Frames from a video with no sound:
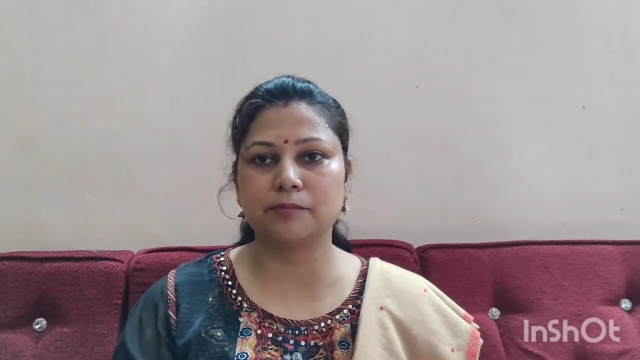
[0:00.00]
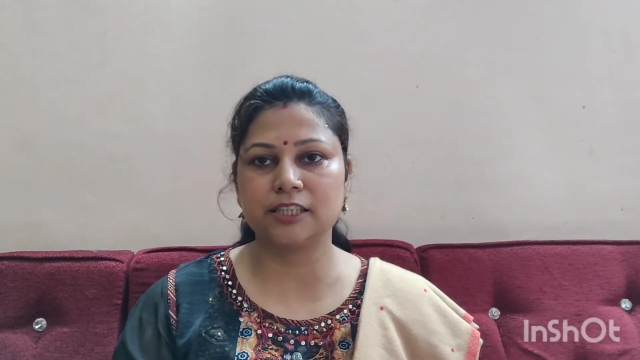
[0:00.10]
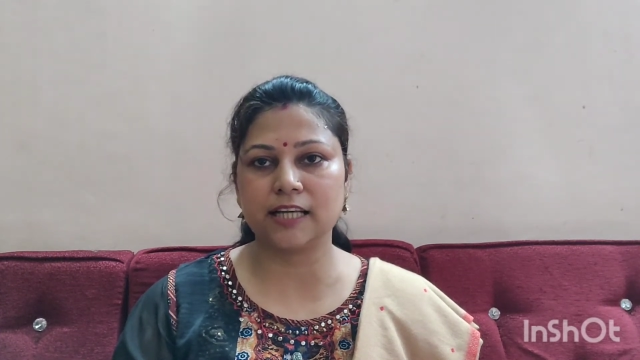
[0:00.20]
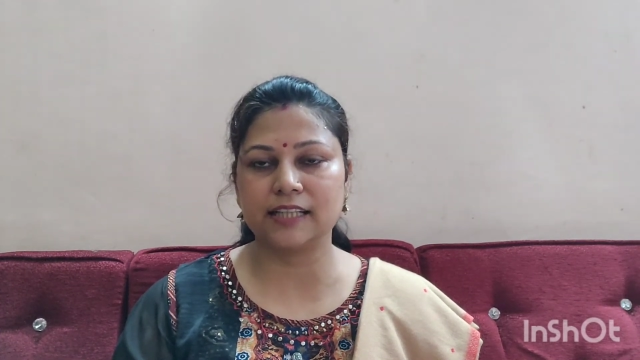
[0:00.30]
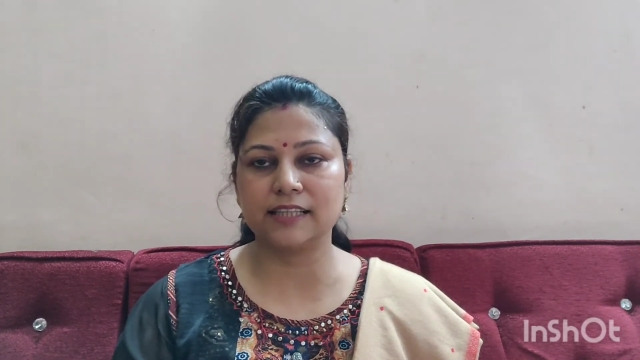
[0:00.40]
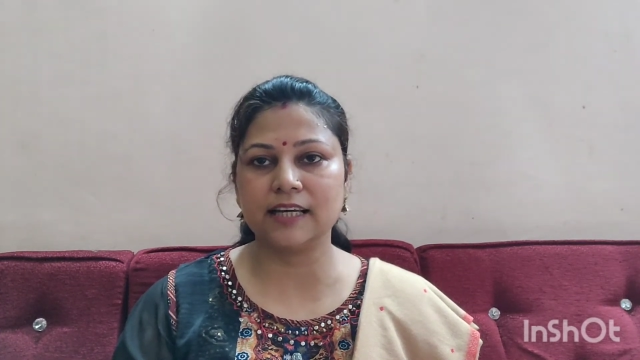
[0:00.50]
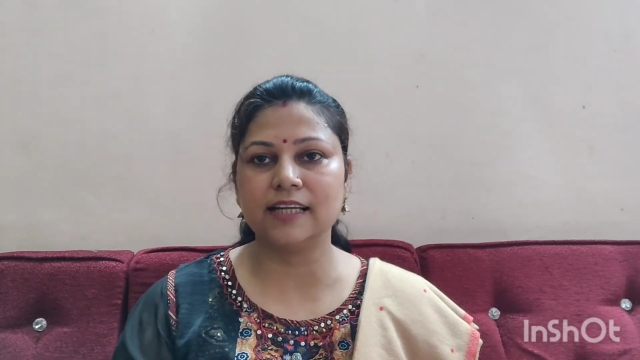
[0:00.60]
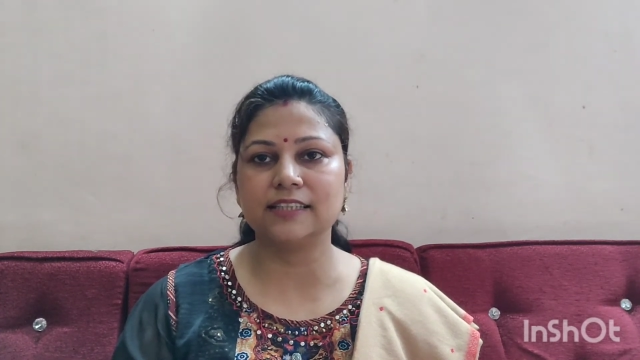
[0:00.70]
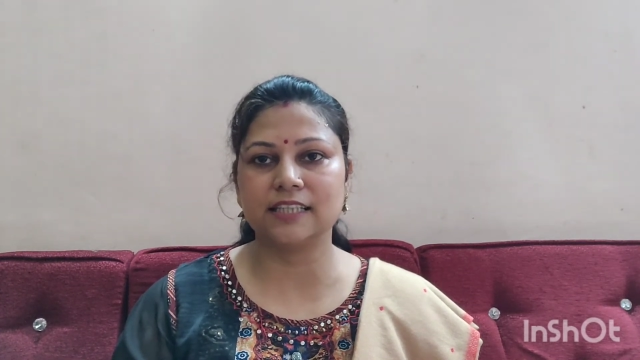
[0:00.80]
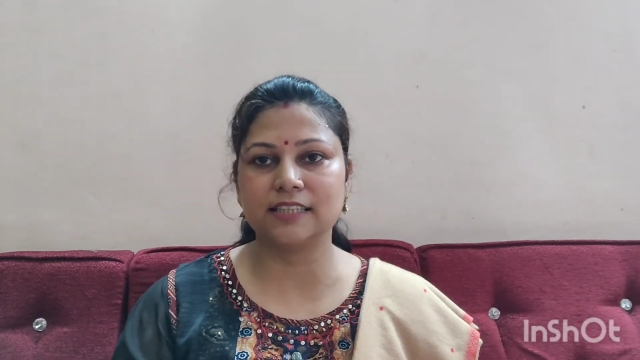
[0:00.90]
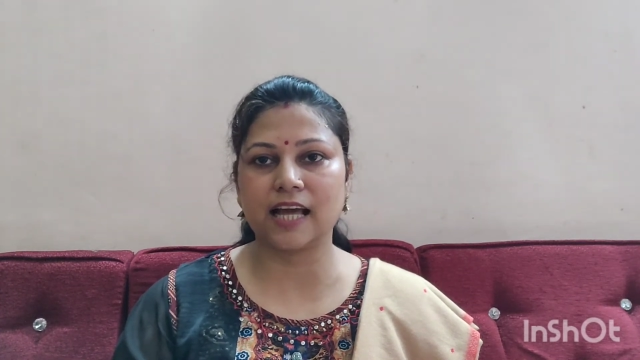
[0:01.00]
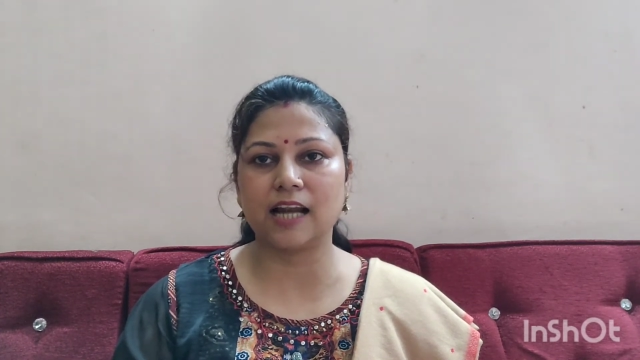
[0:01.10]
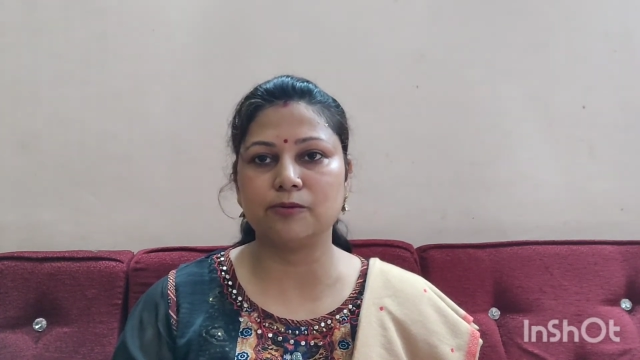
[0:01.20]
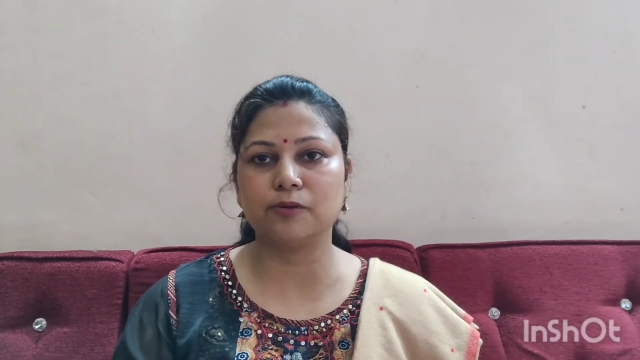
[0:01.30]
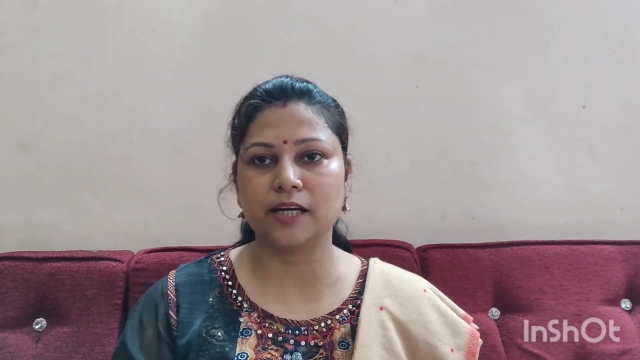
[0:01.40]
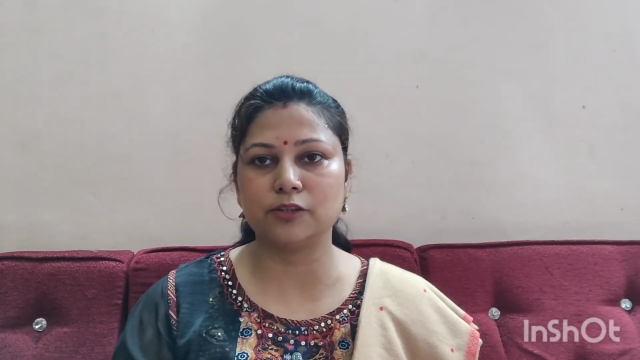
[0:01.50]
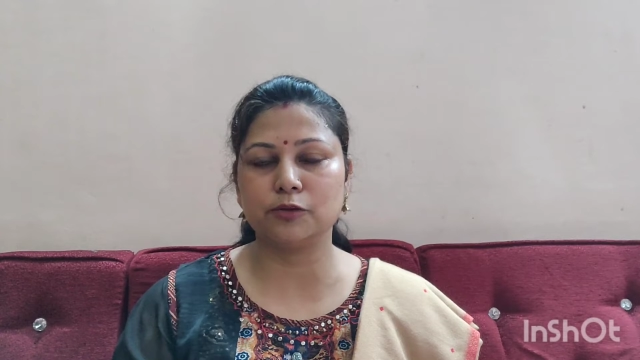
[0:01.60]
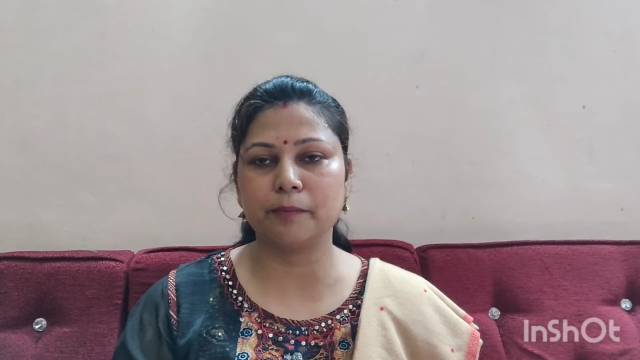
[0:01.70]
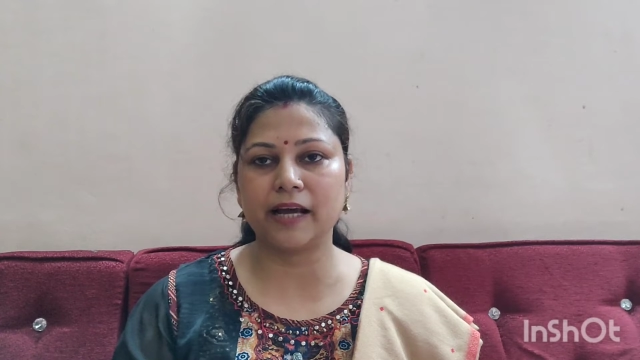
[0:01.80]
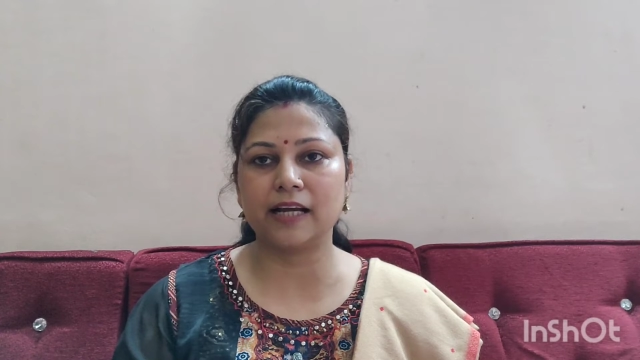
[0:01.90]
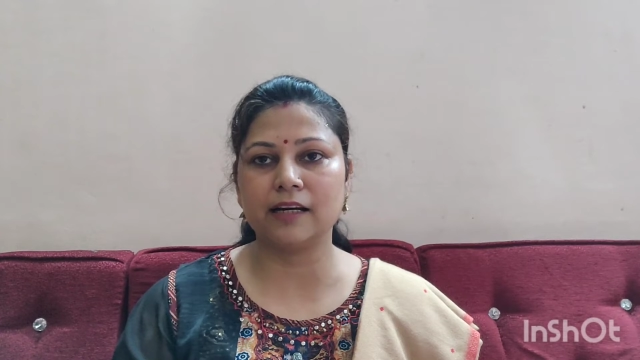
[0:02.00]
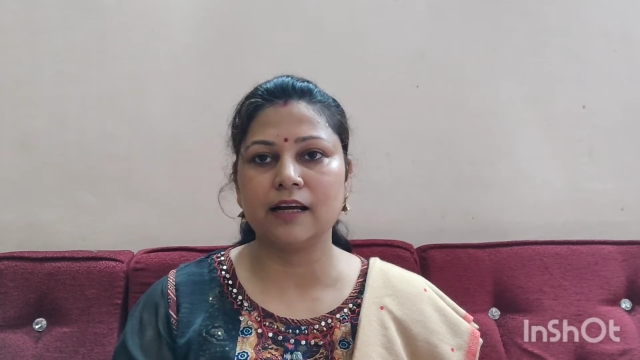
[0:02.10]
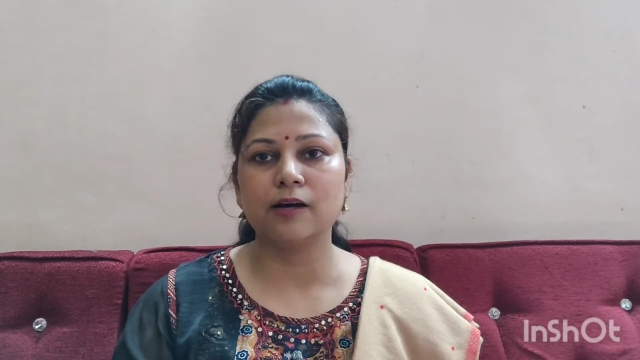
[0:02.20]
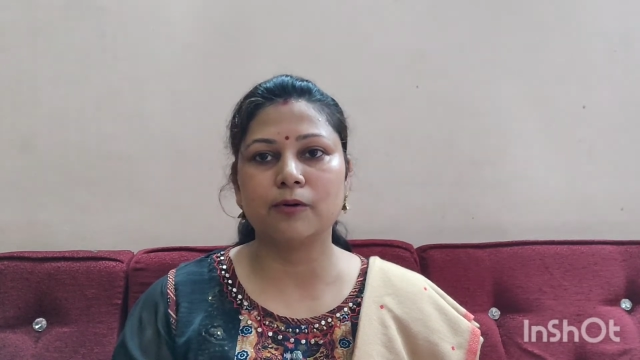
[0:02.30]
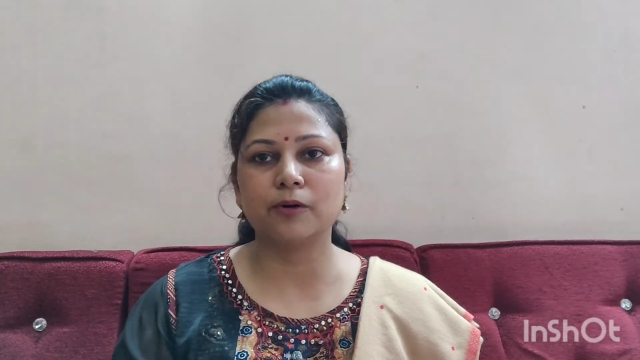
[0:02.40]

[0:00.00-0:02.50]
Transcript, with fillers: सब्जी डाल दे जैसे आलू कद्दू बैगन